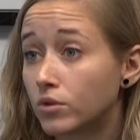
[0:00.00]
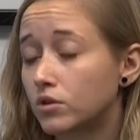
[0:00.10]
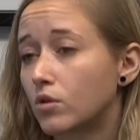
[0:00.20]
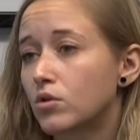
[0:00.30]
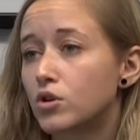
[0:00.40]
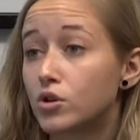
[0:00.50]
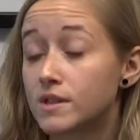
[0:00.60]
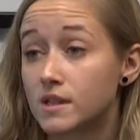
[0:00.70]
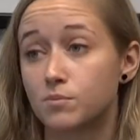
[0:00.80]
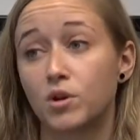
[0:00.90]
Donc là,
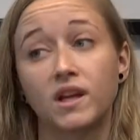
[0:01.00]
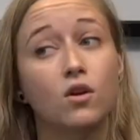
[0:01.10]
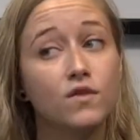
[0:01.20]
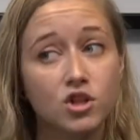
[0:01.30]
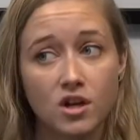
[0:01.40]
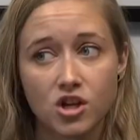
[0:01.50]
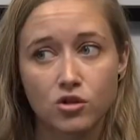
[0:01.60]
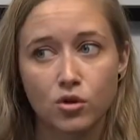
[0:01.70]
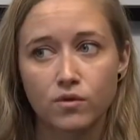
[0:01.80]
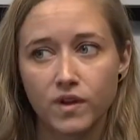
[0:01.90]
peut-être qu'on va changer
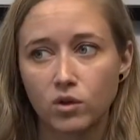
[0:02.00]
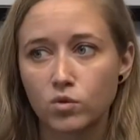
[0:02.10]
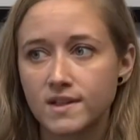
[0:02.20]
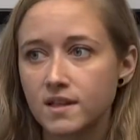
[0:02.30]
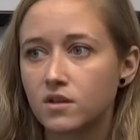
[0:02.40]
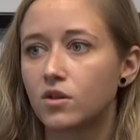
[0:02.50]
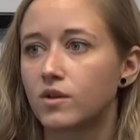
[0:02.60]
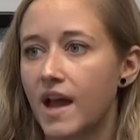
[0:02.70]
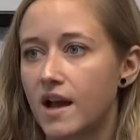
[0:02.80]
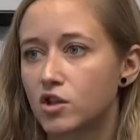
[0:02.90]
en zone verte aussi,
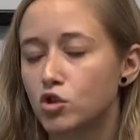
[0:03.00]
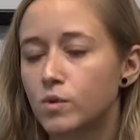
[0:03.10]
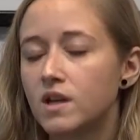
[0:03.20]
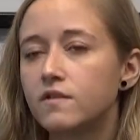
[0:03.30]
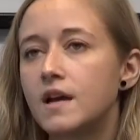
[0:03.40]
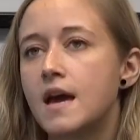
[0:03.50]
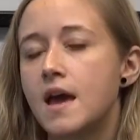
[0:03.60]
donc à mhm. suivre.